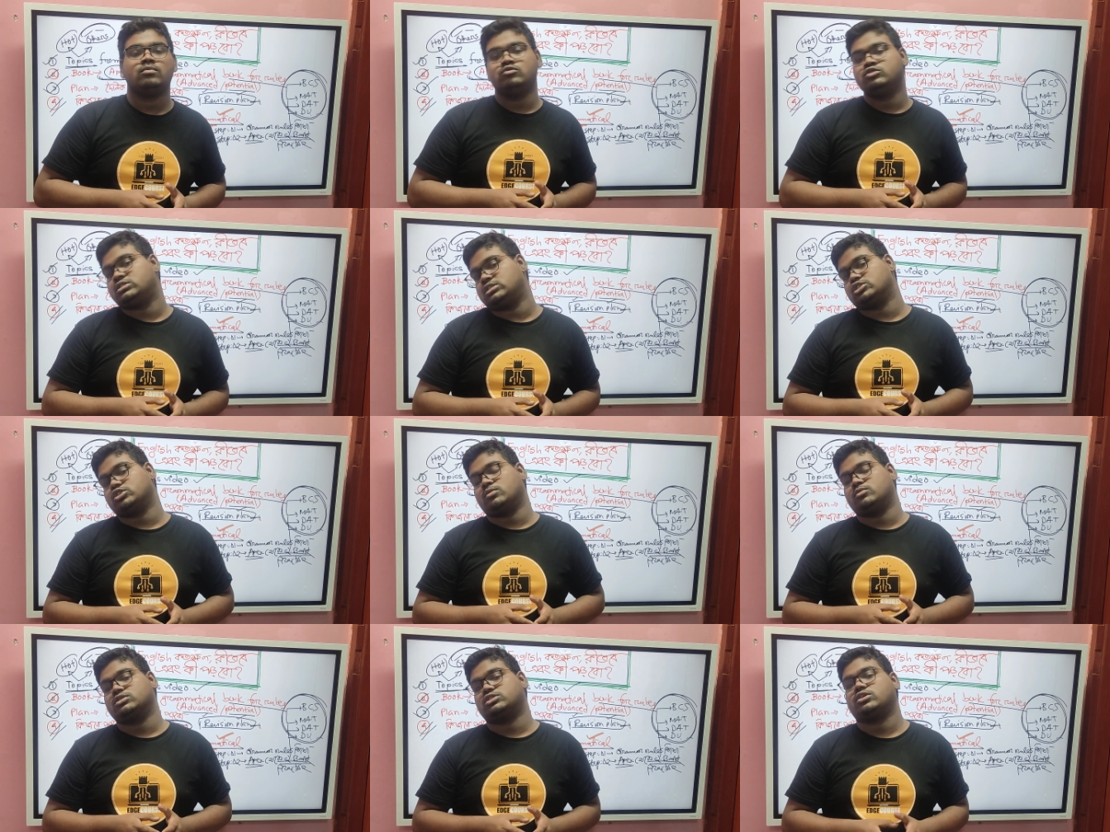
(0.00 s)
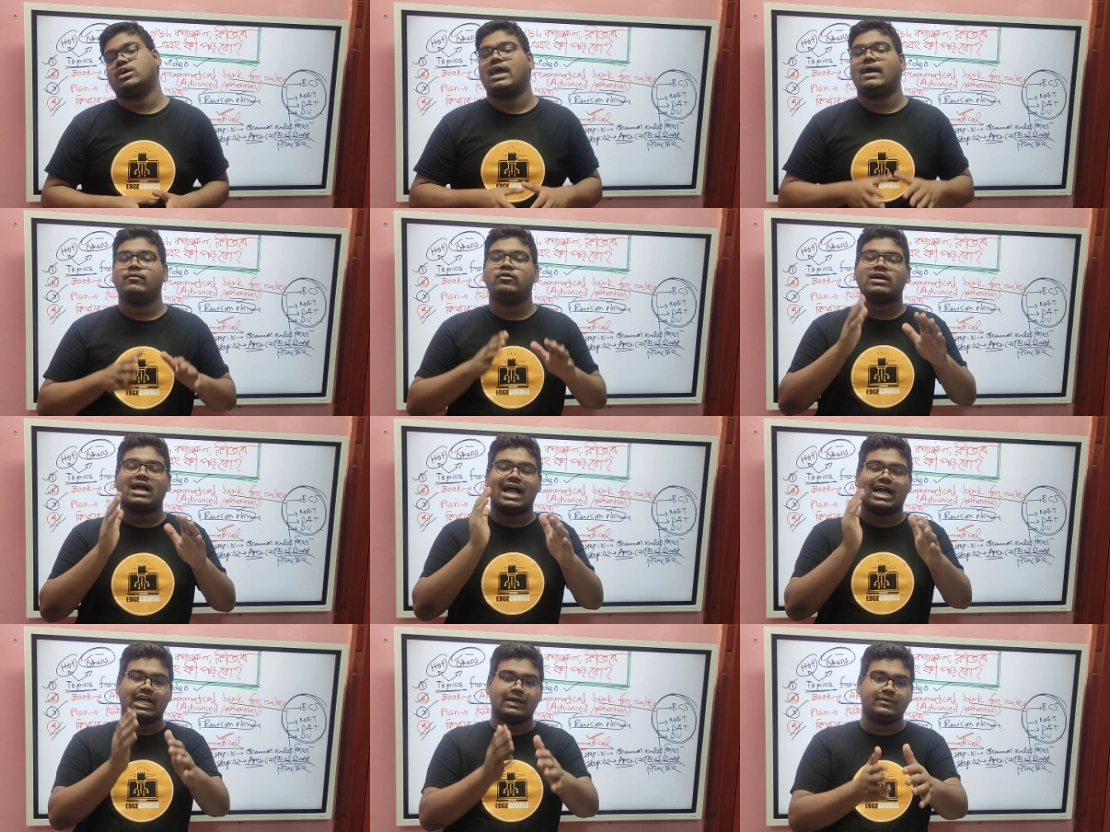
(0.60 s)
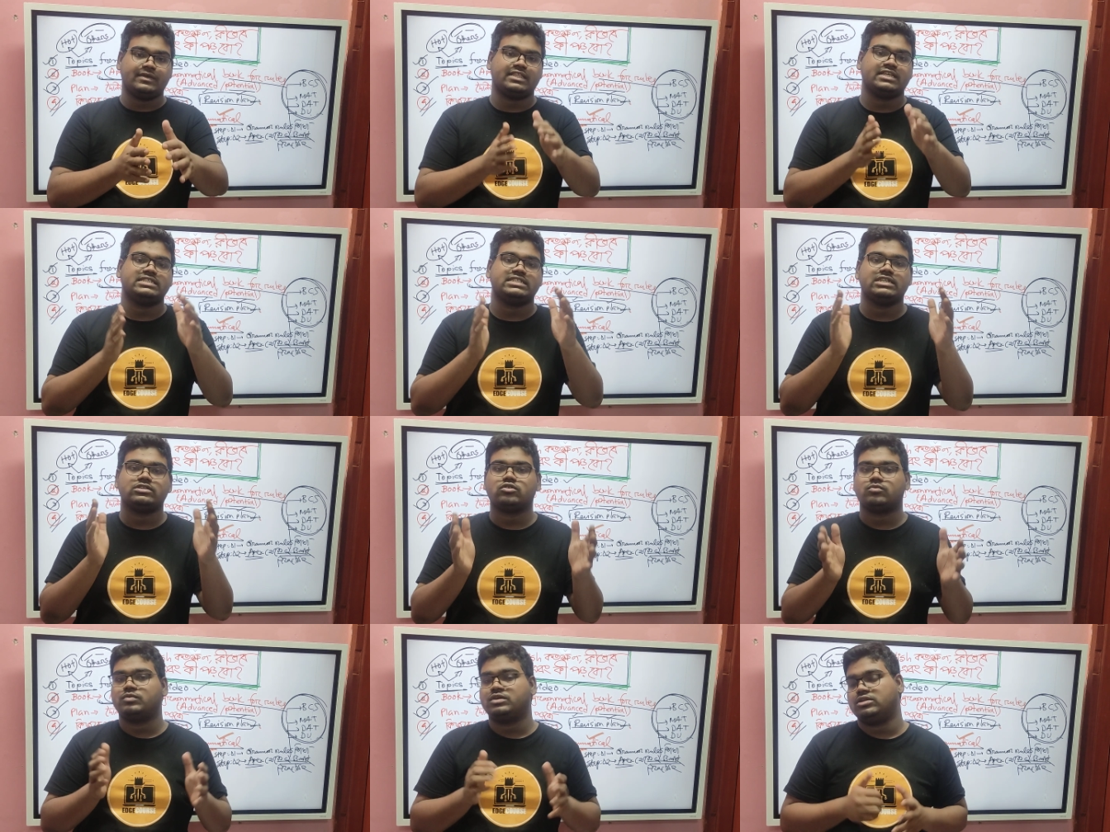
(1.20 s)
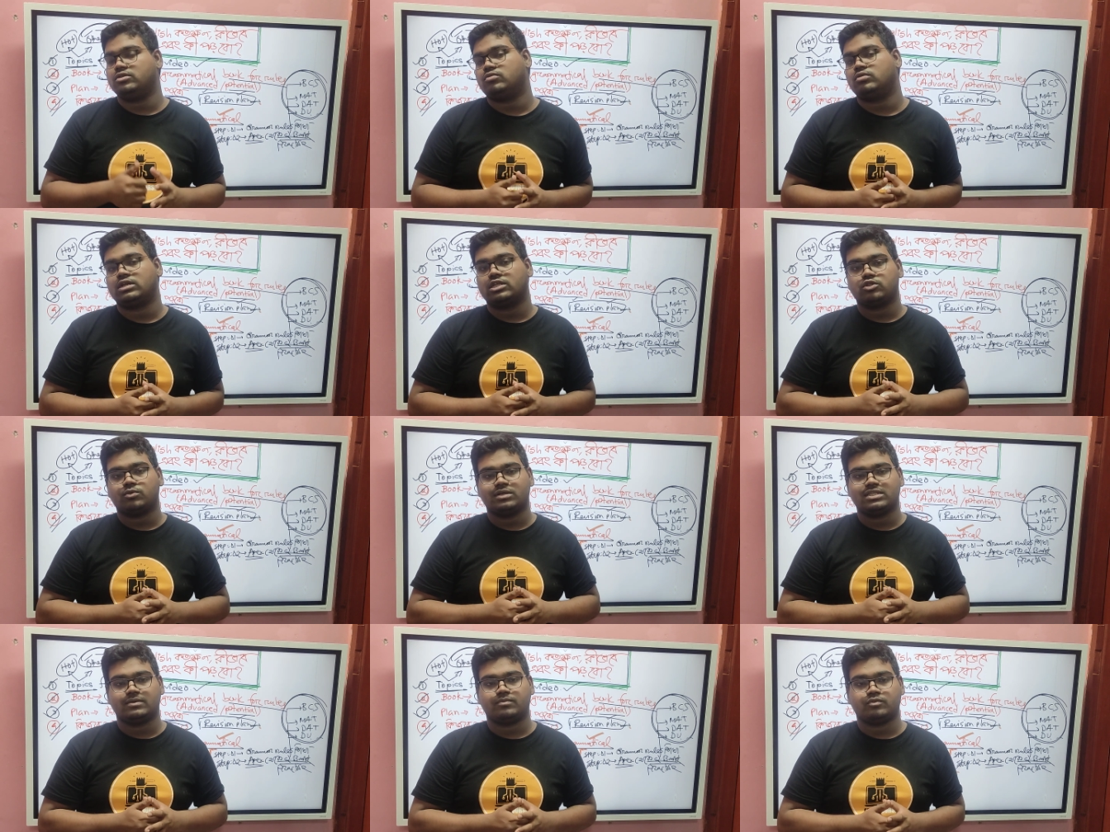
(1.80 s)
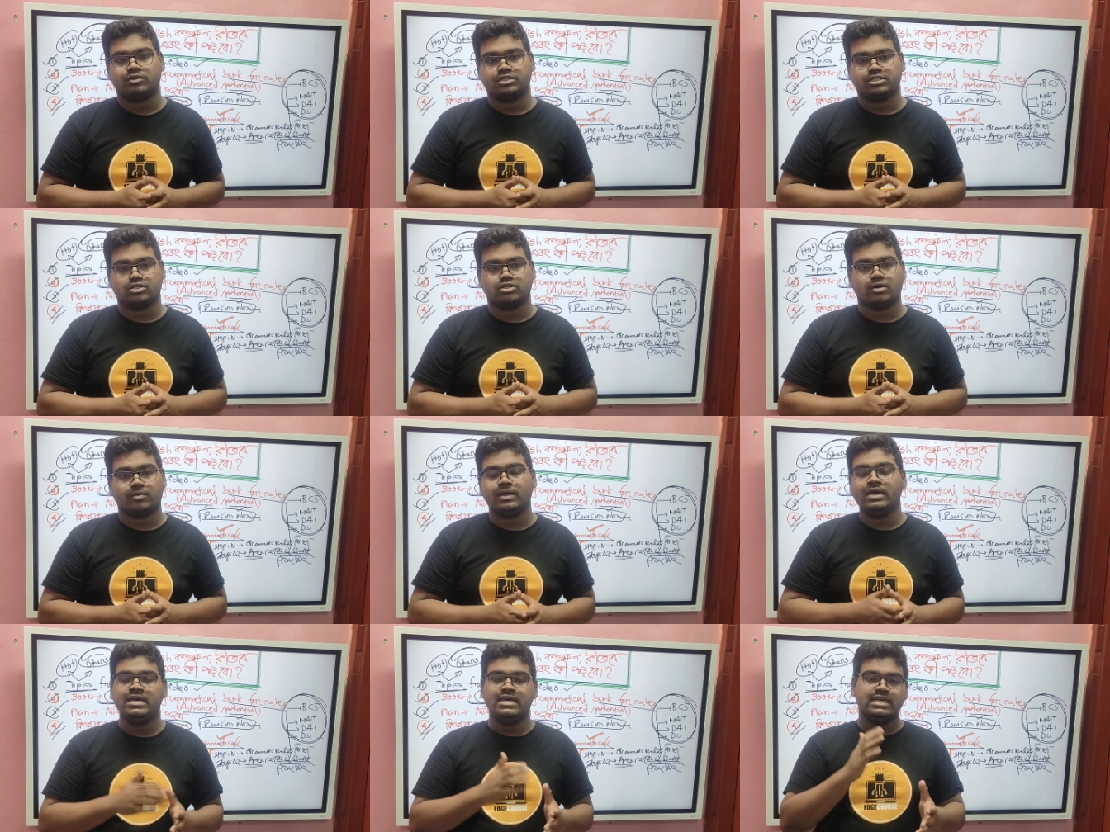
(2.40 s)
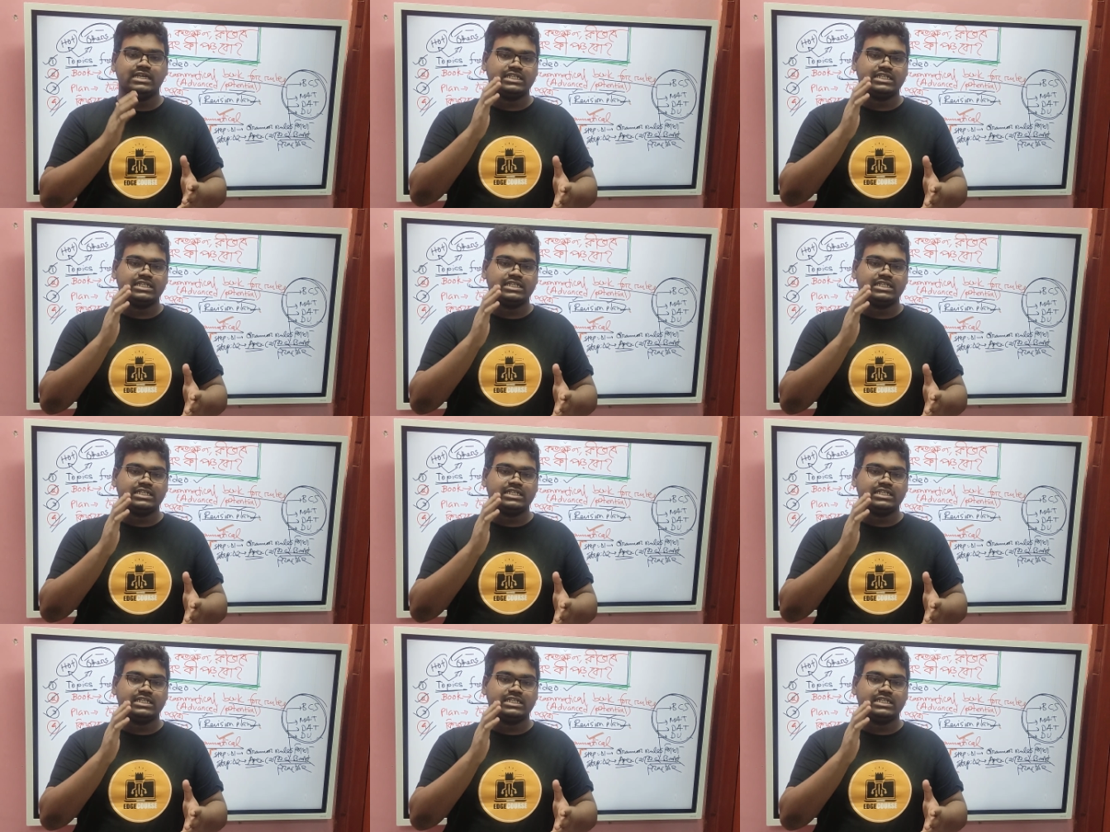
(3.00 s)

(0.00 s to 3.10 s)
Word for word: বুঝতে সমস্যা হয় এবং আগামীতে যে ভিডিওগুলো তোমাদের প্রয়োজন হবে